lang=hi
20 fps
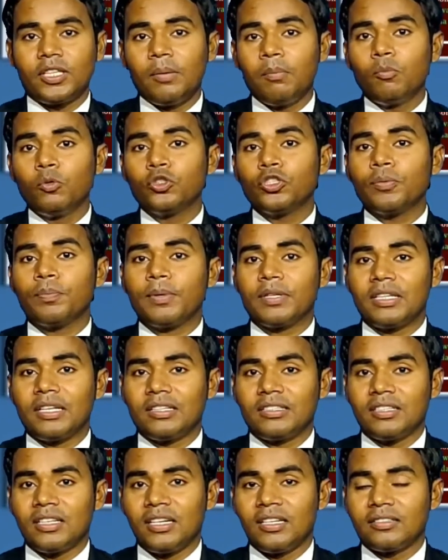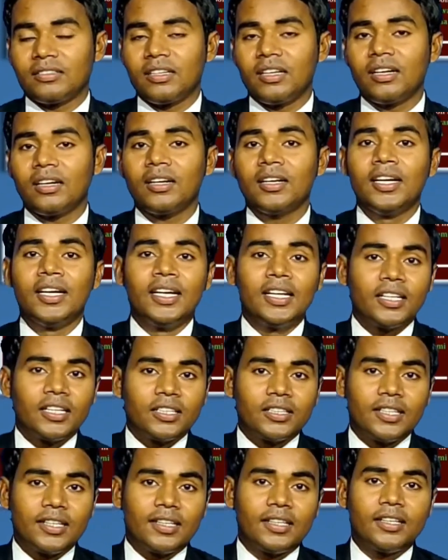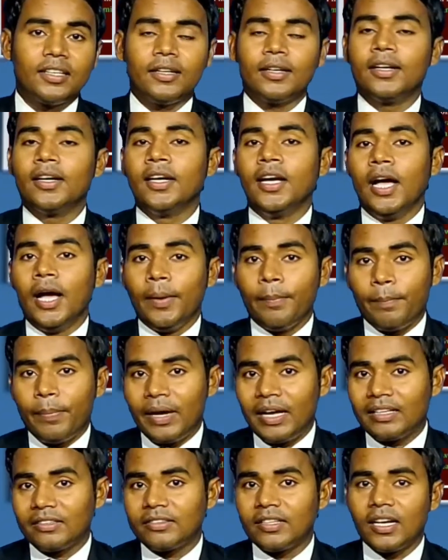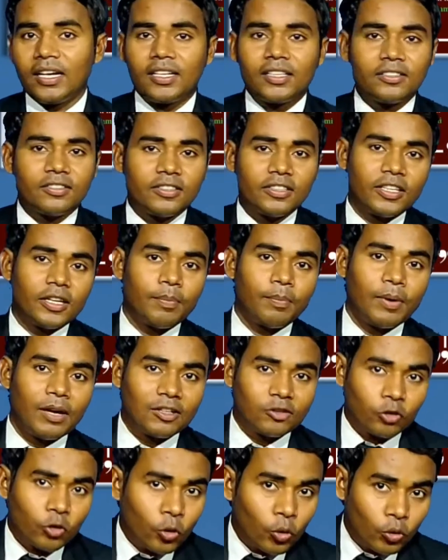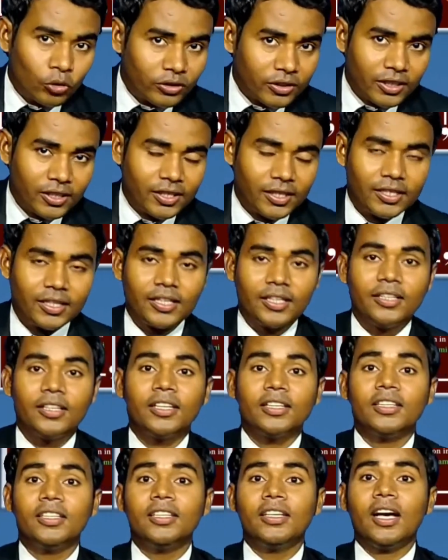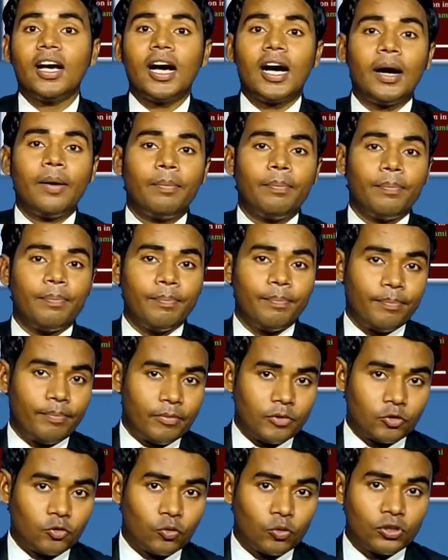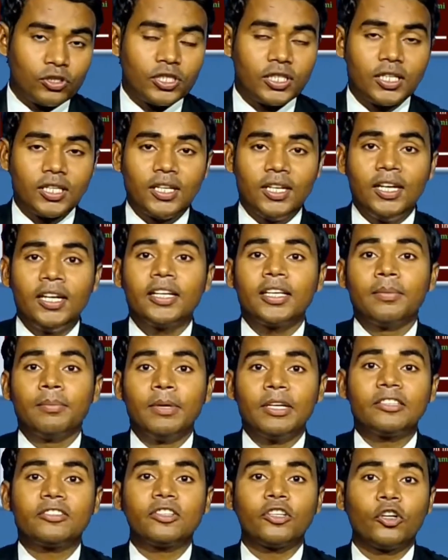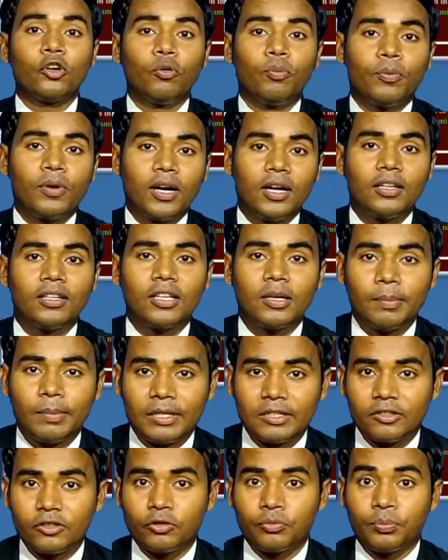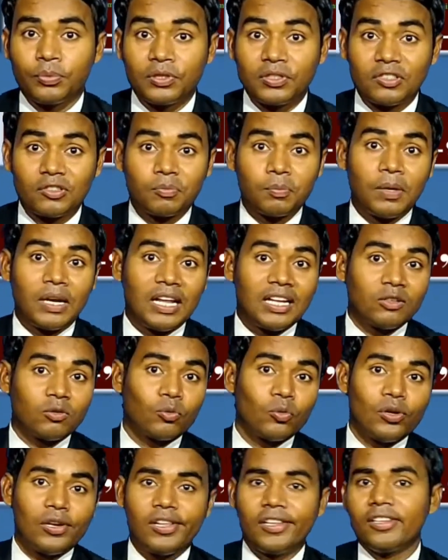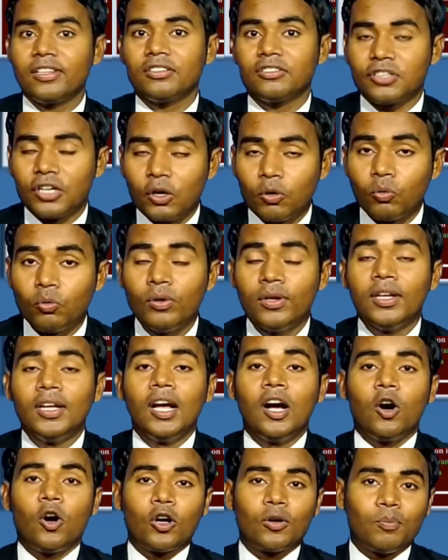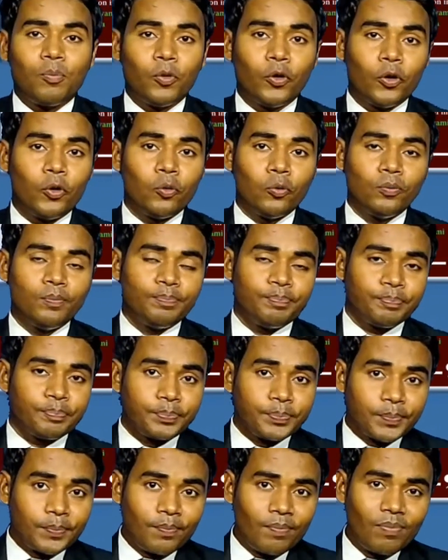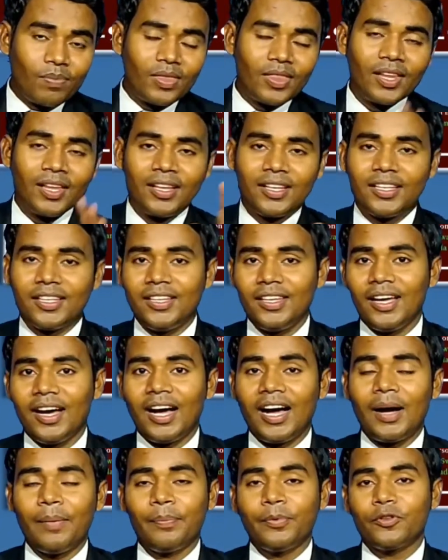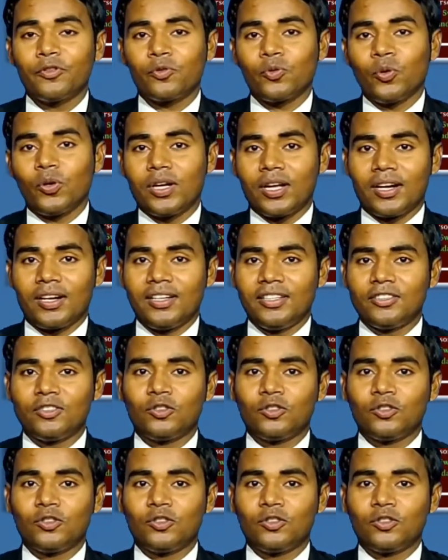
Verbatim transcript: तब मुझे पता चला सर कि देखिए पैसा किसी के पास होते नहीं यदि आप हम्म, सोचिए कि मैं शाहरुख खान के पास इस बिजनेस प्लान को लेके जाऊं और बोलूं कि आप इसको कर